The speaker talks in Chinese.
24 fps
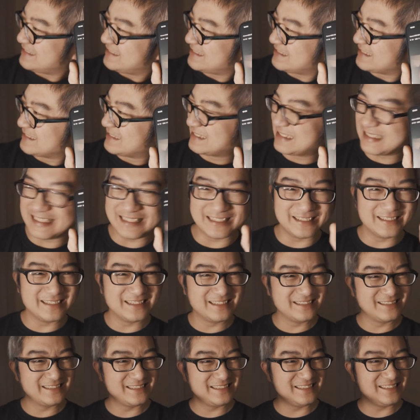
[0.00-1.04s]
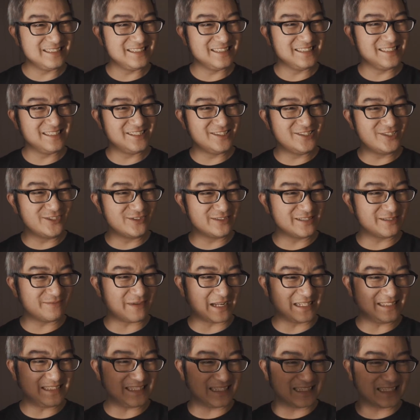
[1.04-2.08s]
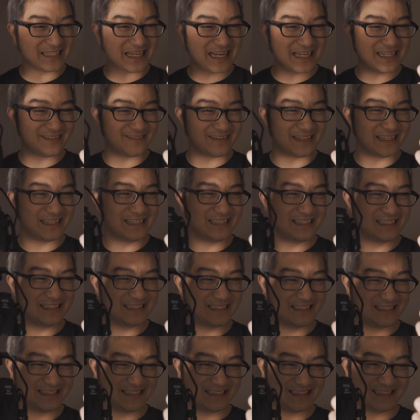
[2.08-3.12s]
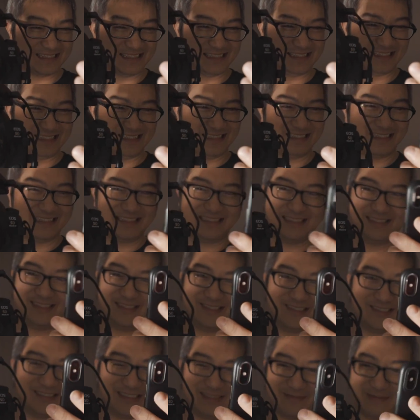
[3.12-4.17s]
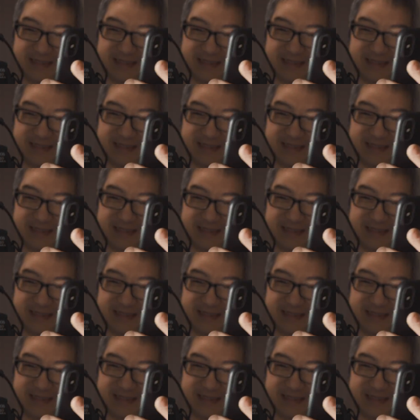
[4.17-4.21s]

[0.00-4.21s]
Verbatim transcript: 真的可以，用的蛮简单的嘛，用的